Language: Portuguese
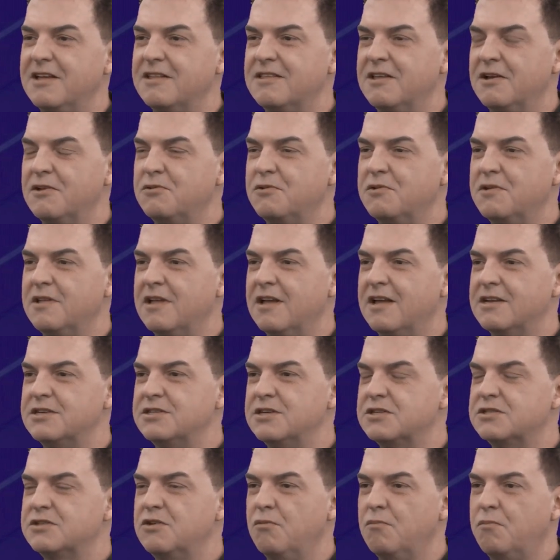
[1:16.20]
tanto na
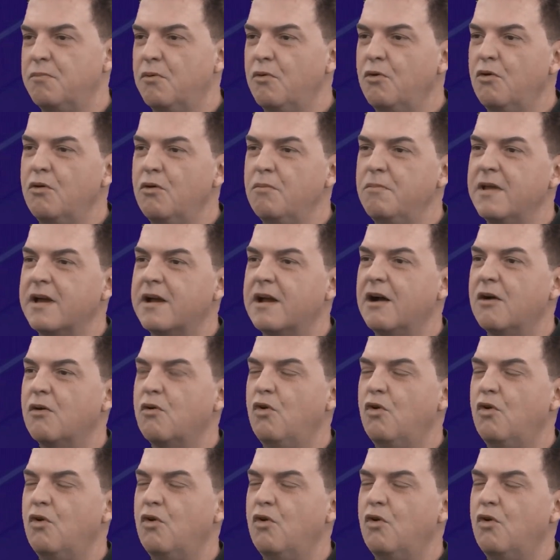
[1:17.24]
gestão pública